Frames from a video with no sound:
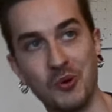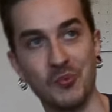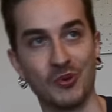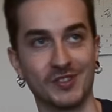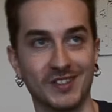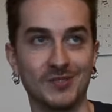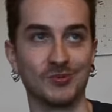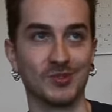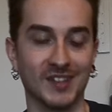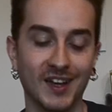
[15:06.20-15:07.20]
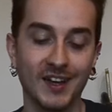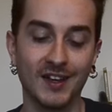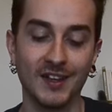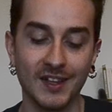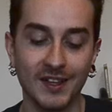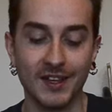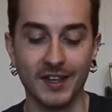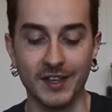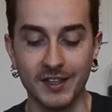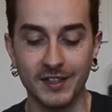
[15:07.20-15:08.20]
pour manger tout ça
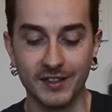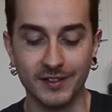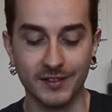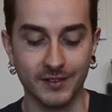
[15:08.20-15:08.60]
et,